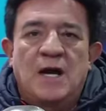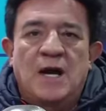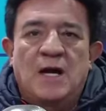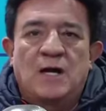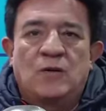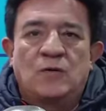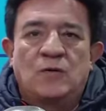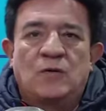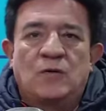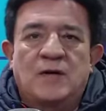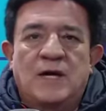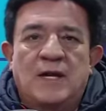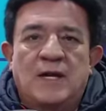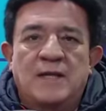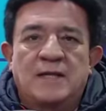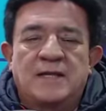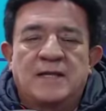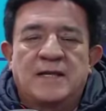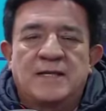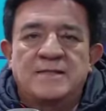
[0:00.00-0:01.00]
a colocar
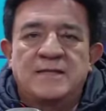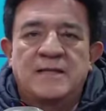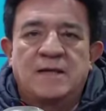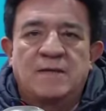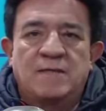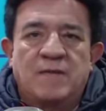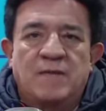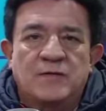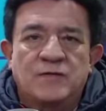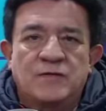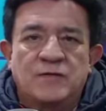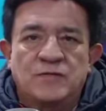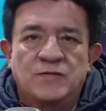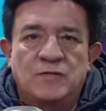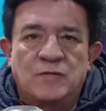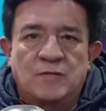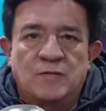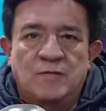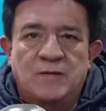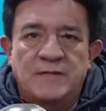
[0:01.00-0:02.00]
el 13 de marzo
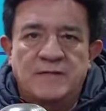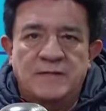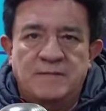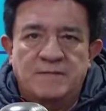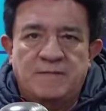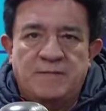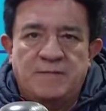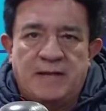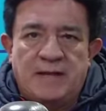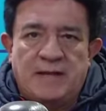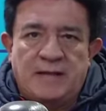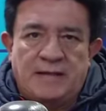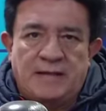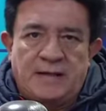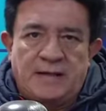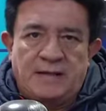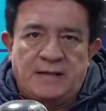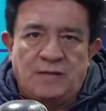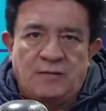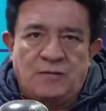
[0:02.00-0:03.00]
sus nombres para
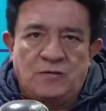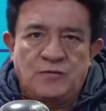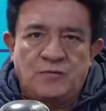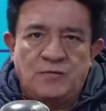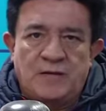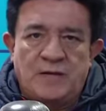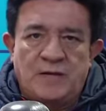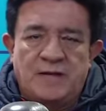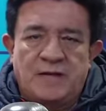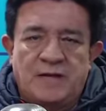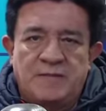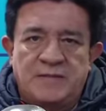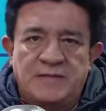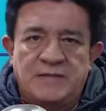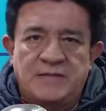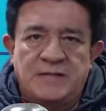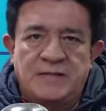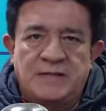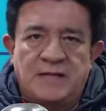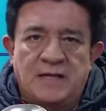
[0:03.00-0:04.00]
que nos puedan
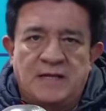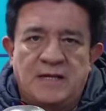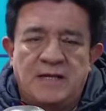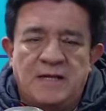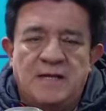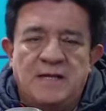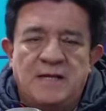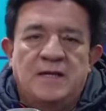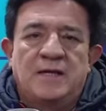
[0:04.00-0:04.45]
representar